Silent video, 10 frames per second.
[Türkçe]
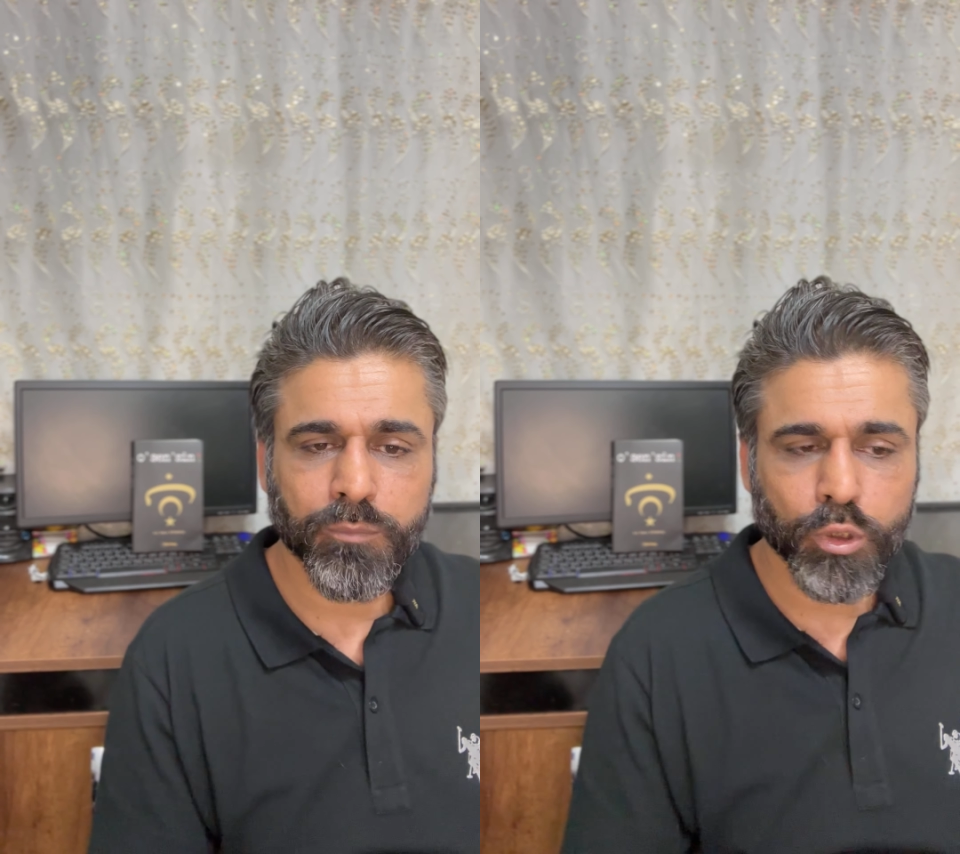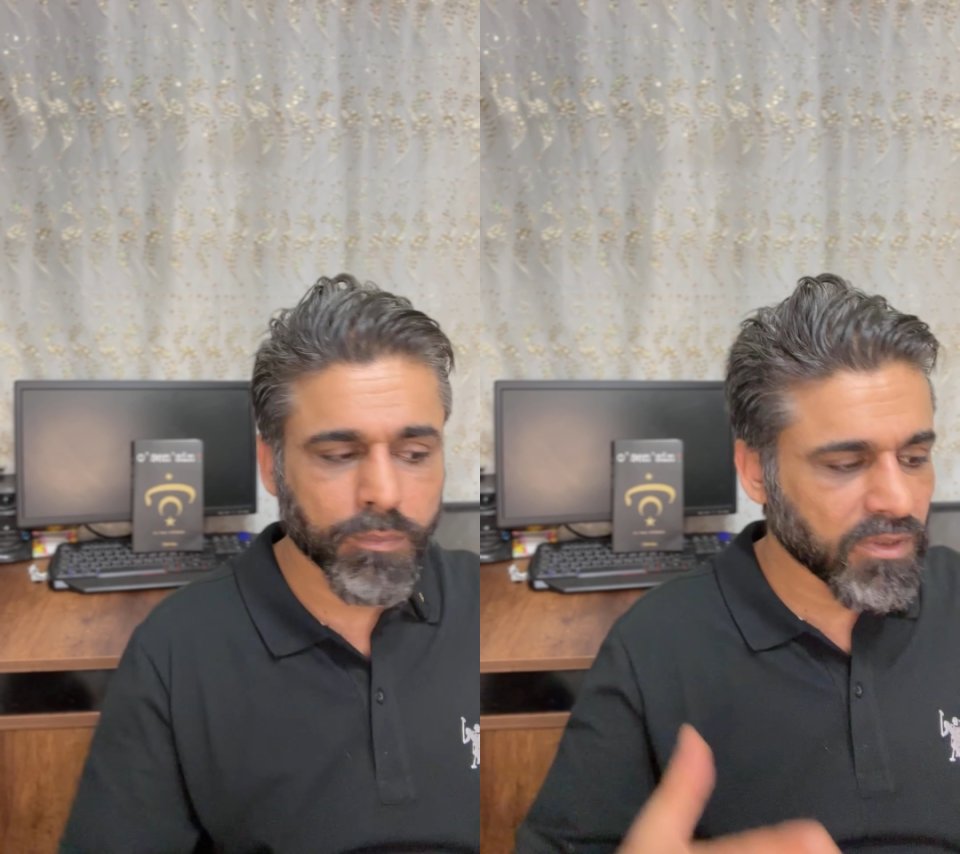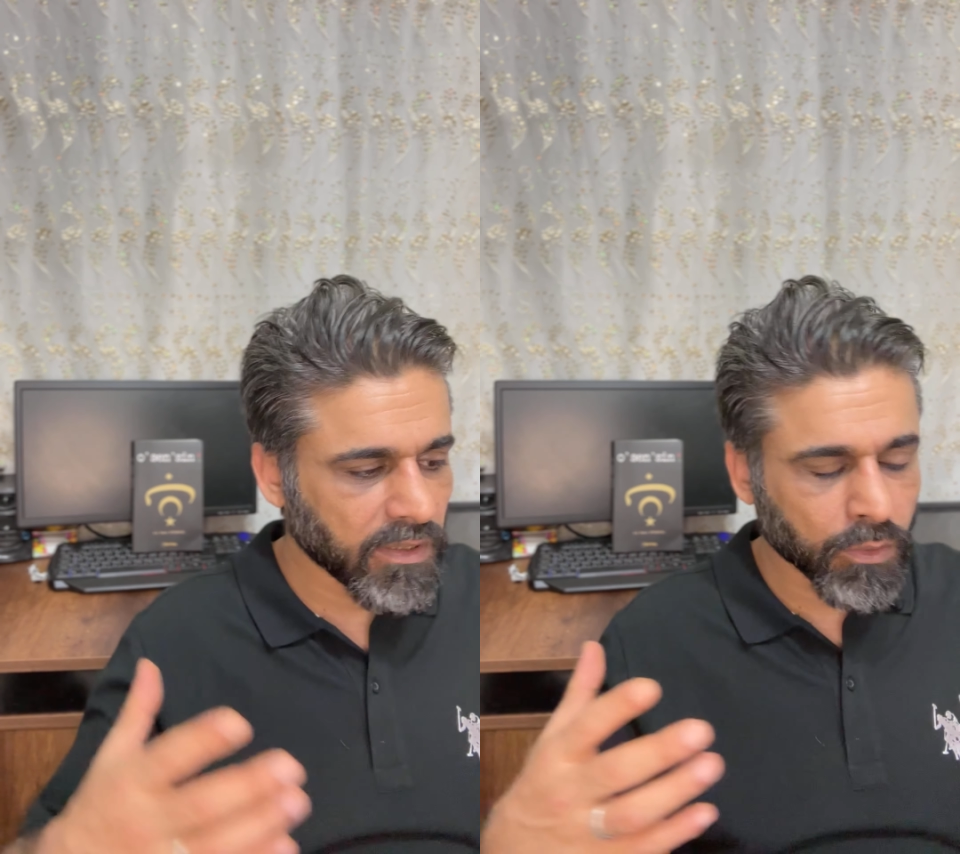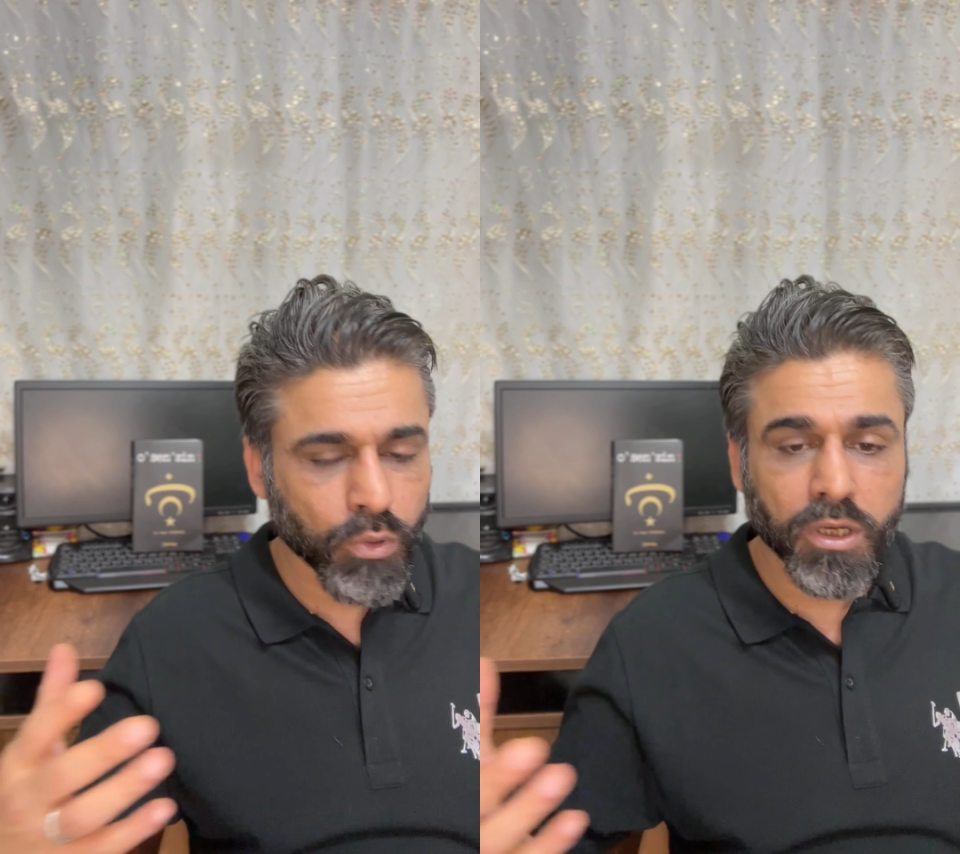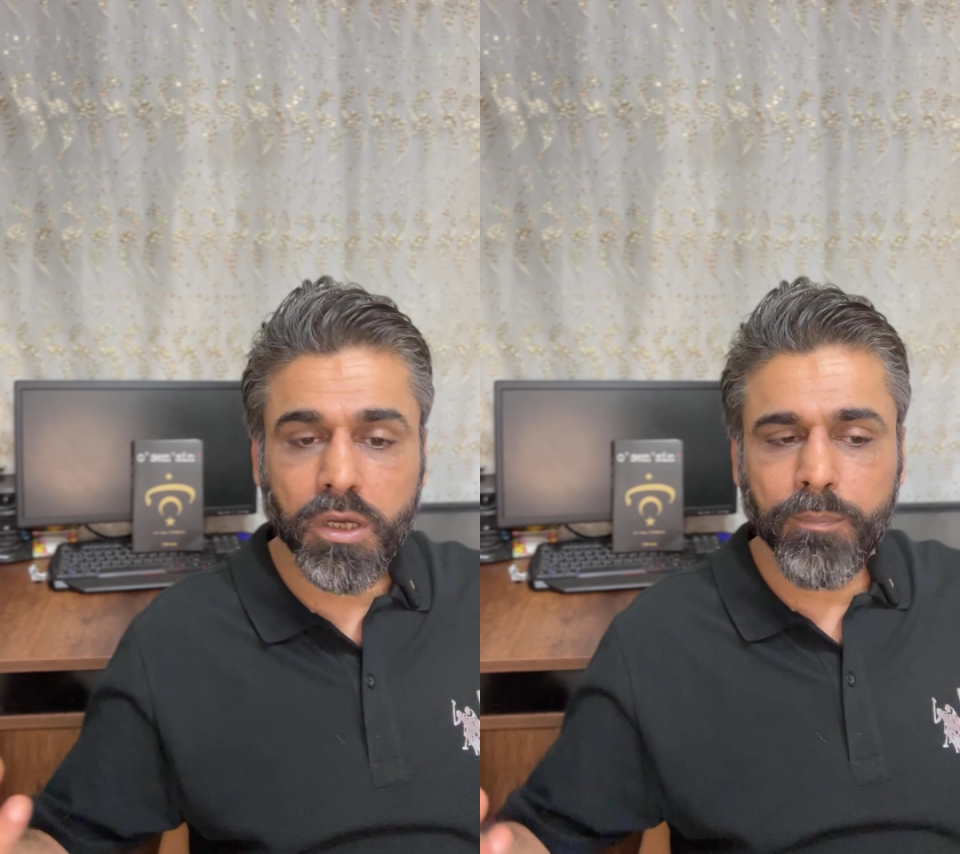böyle bir
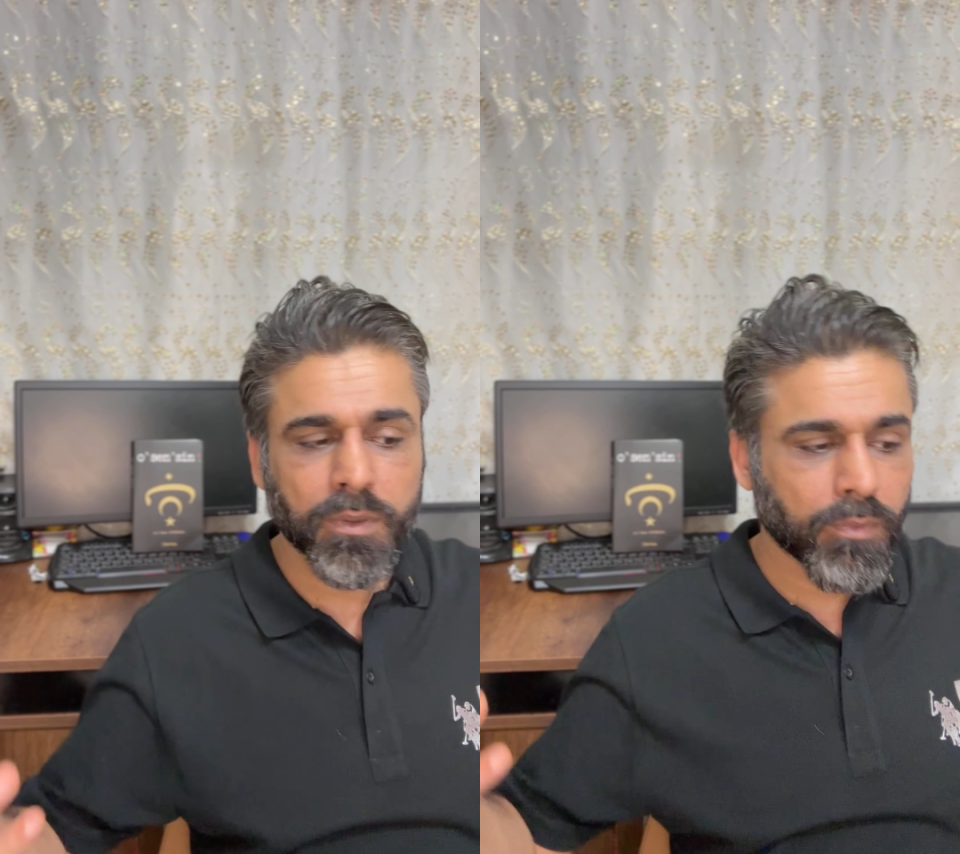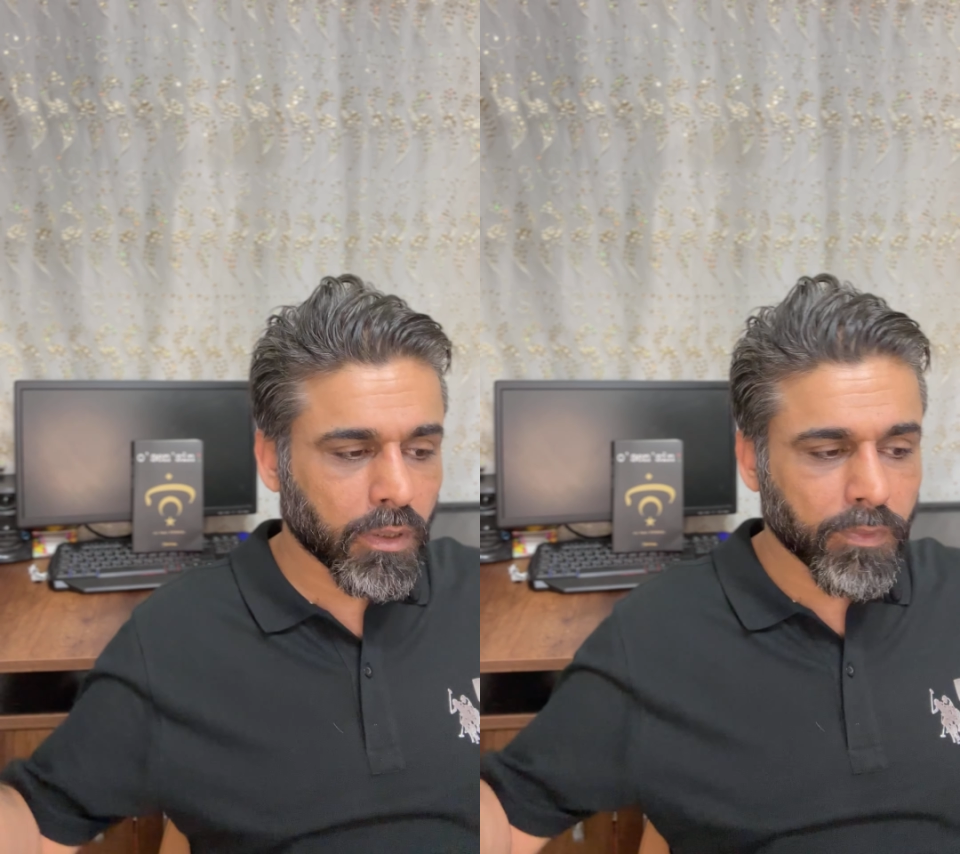egoya kapılıp ama